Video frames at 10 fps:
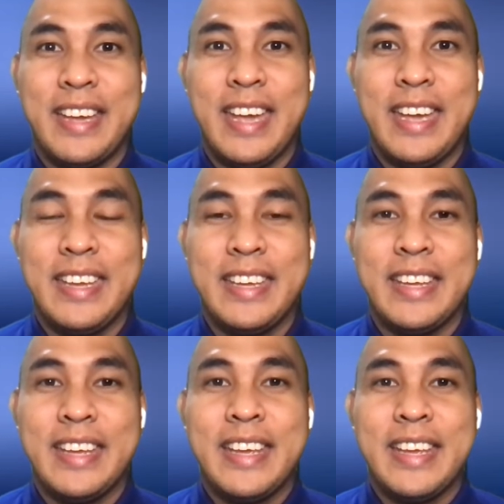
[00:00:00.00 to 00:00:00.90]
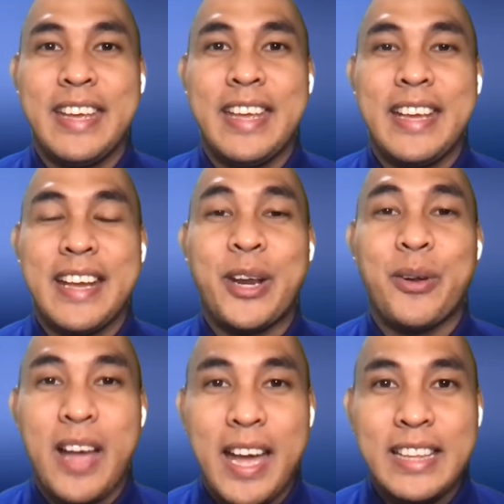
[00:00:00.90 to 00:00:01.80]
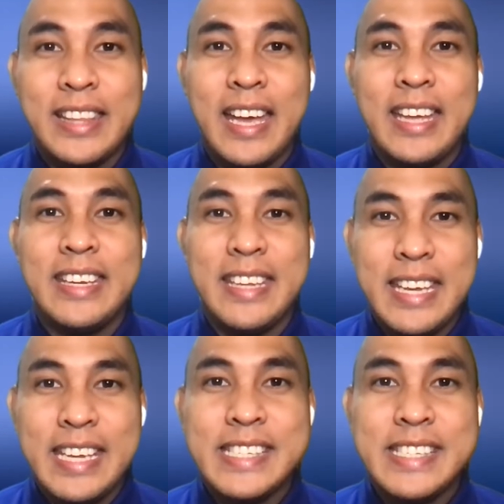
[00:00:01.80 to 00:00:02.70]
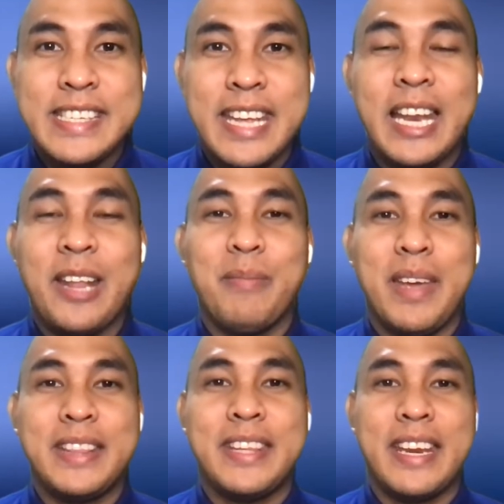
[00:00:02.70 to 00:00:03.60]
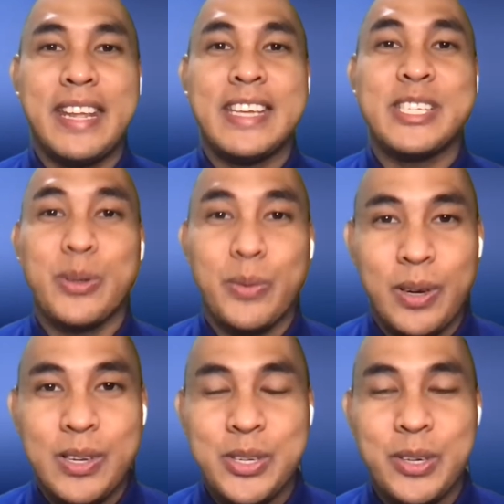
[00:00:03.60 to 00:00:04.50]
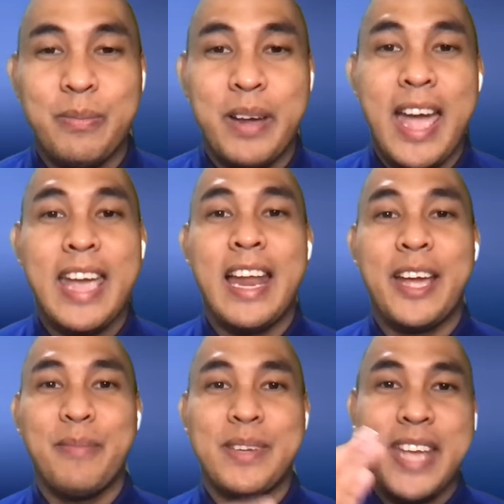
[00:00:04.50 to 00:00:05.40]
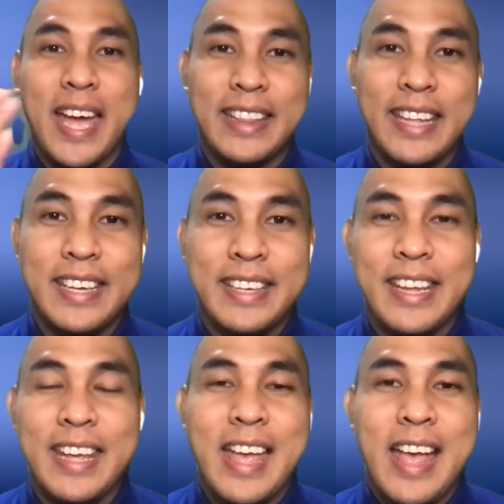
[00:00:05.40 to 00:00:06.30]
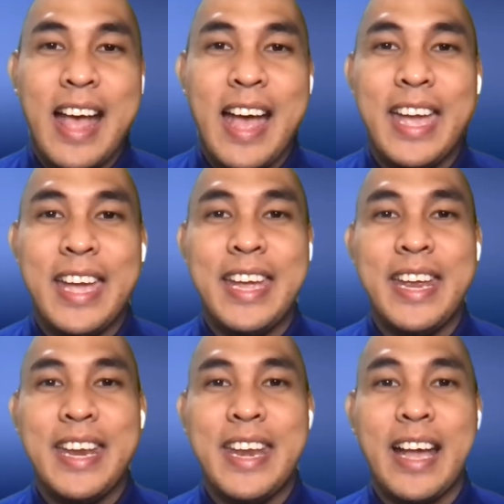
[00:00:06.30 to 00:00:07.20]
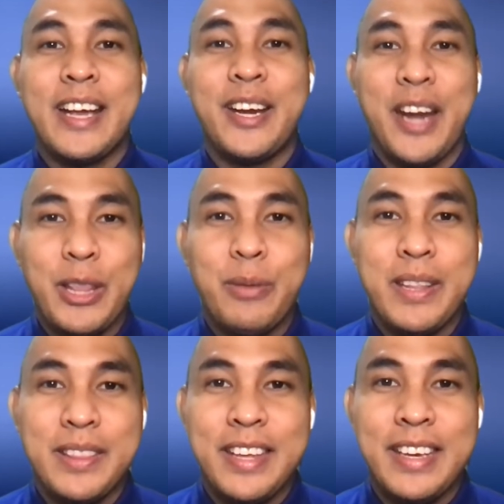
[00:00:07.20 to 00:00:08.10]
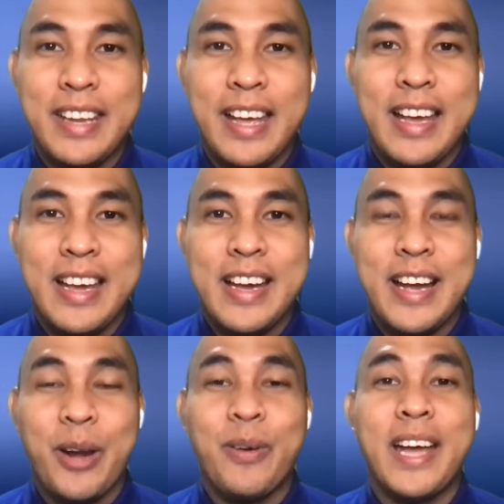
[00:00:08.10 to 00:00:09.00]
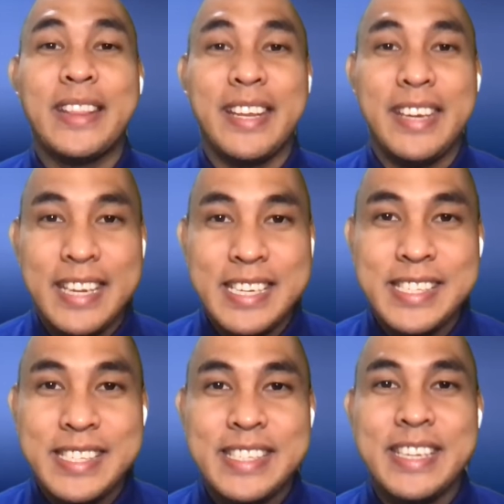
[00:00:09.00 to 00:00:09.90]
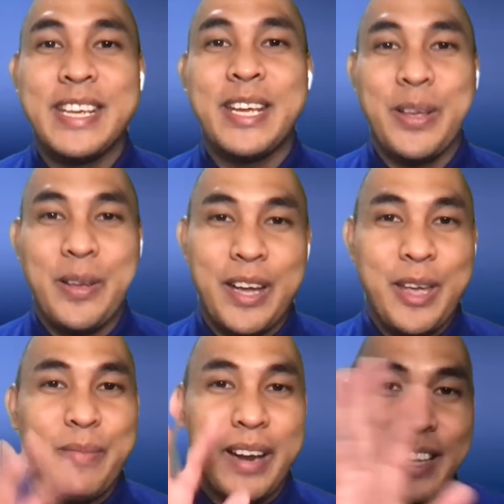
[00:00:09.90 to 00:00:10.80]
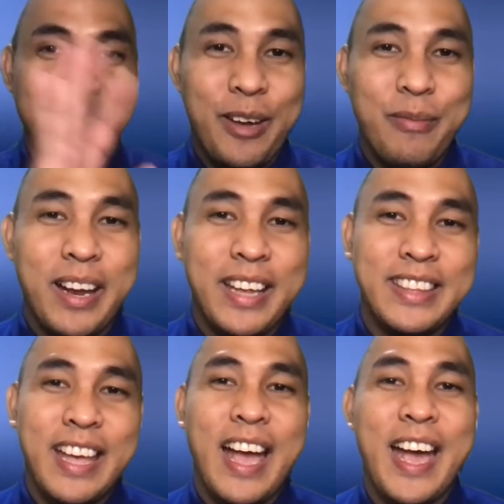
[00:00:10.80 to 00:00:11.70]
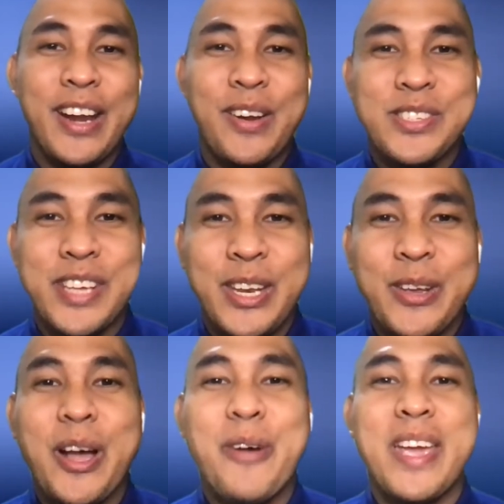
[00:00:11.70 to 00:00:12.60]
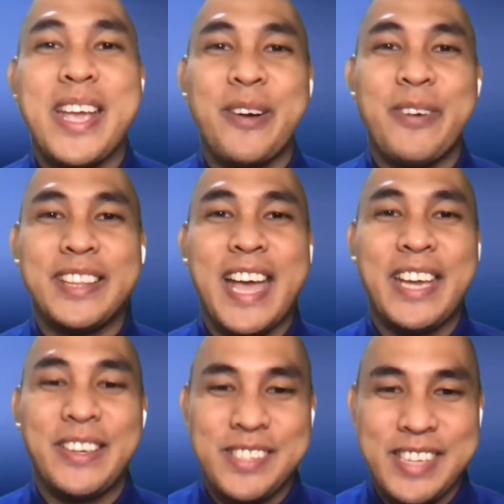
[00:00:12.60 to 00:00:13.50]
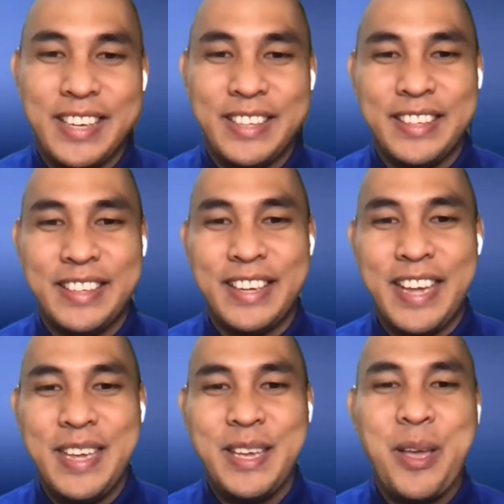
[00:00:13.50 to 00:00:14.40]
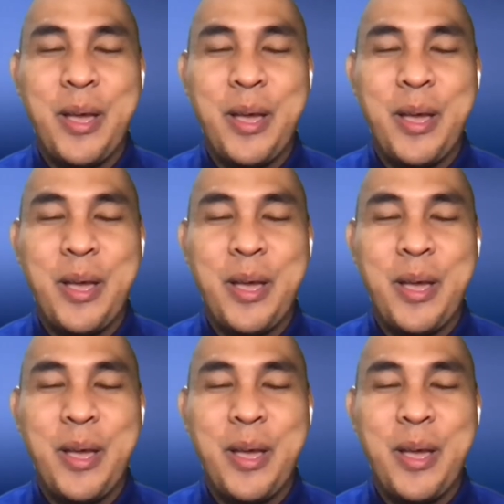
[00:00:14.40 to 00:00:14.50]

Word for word: Okay? Karuhatan is elementary school. So marahil ang iba sa atin ay nakagraduate din ng Karuhatan is. Okay, magandang magandang araw sa inyo. Kaway-kaway tayo dyan. Okay?